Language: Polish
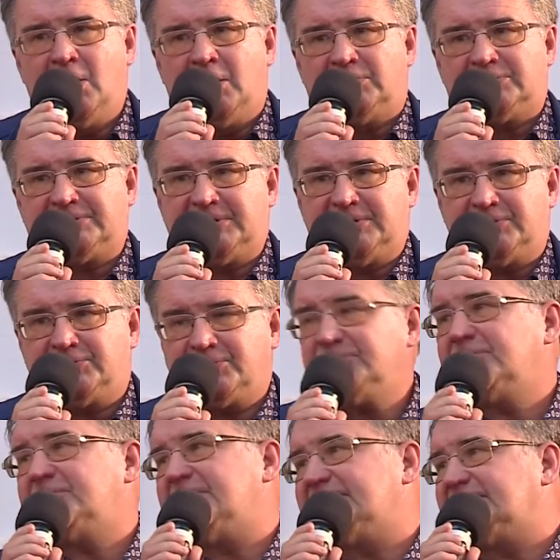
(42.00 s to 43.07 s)
że to,
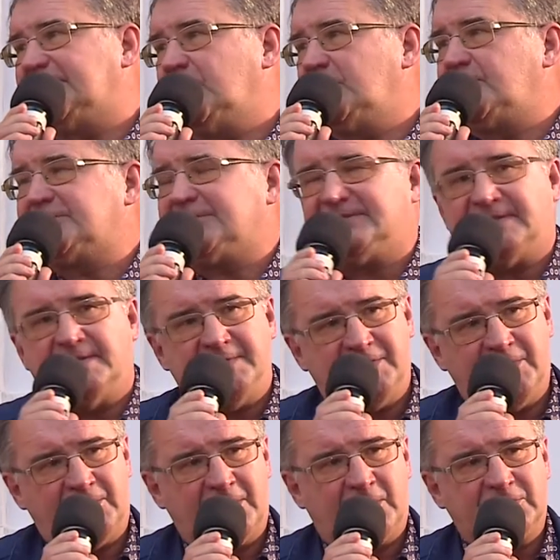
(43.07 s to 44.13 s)
co się stało przez te
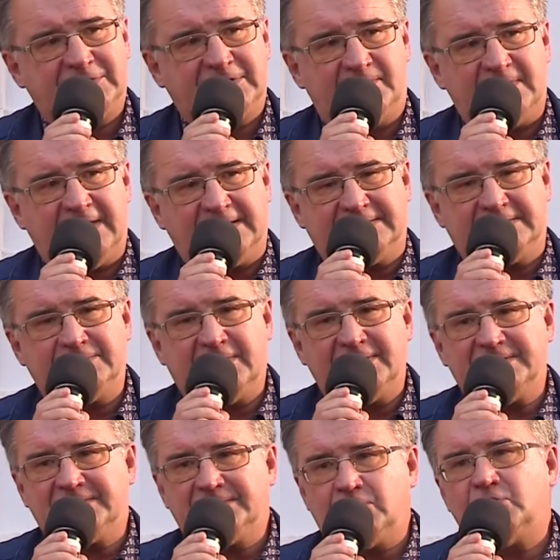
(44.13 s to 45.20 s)
minione 8 lat, to
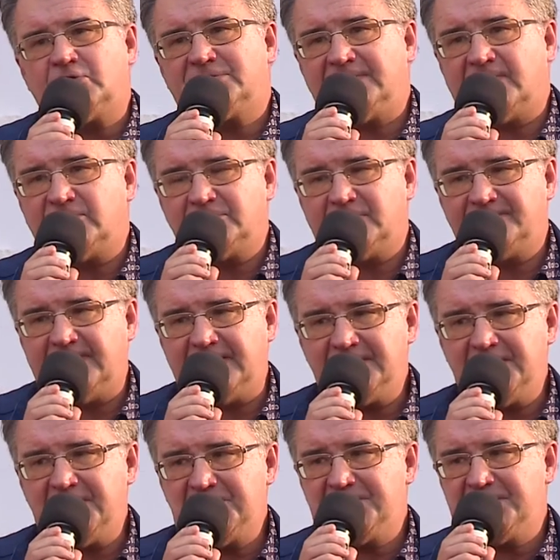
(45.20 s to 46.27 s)
jest
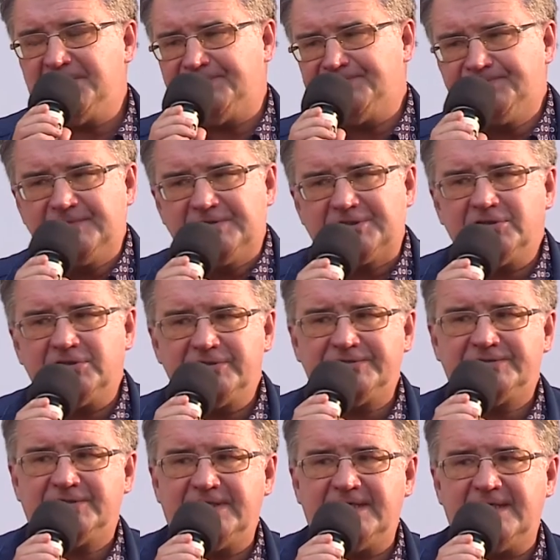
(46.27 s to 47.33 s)
ukształtowanie się czegoś,
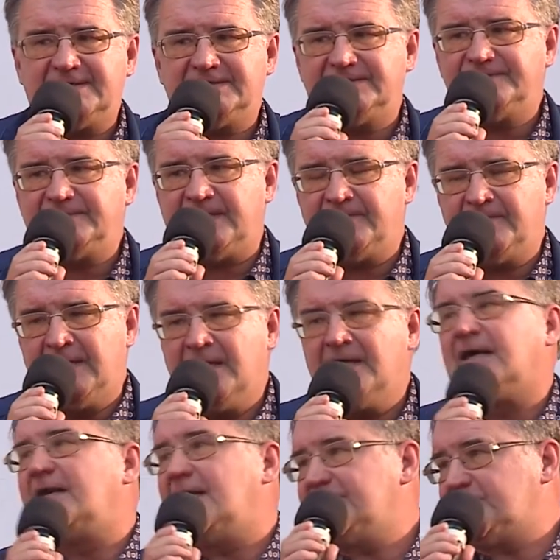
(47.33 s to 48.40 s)
co ja nazywam
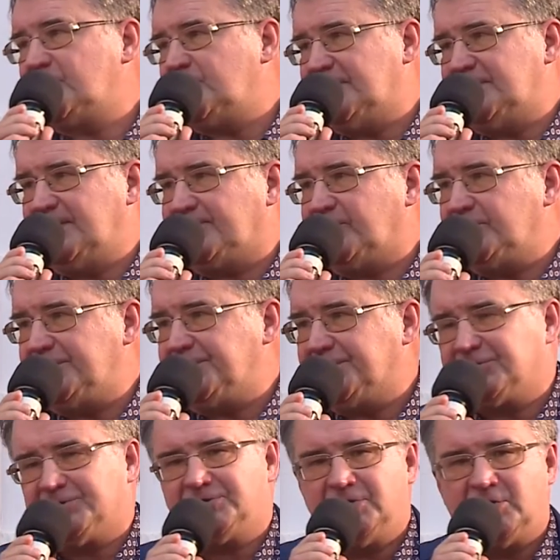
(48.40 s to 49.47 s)
klasą
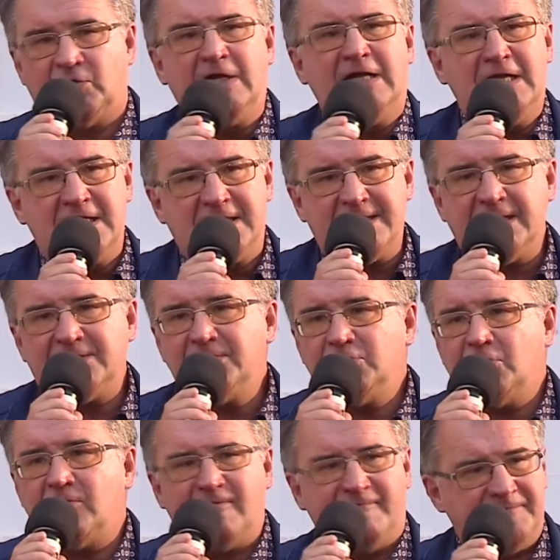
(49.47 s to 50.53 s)
mediapolityczną.
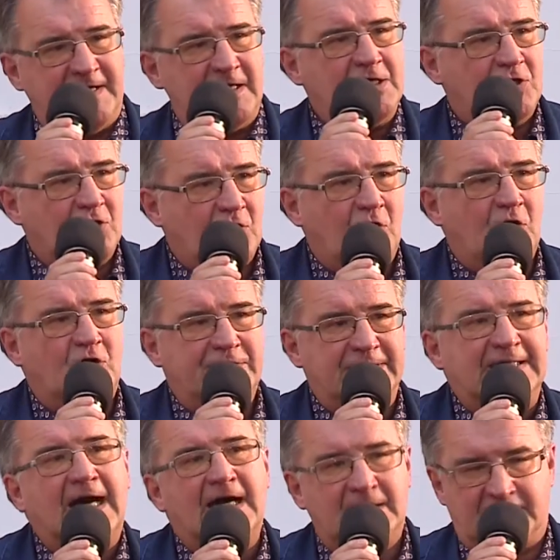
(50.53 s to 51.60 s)
Jedną wielką
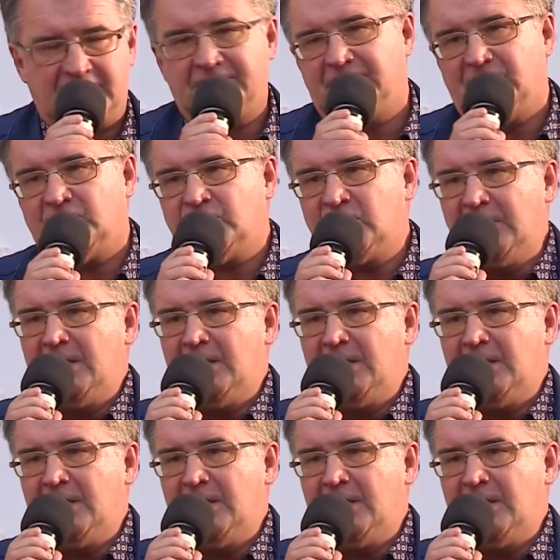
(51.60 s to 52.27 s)
oligarchią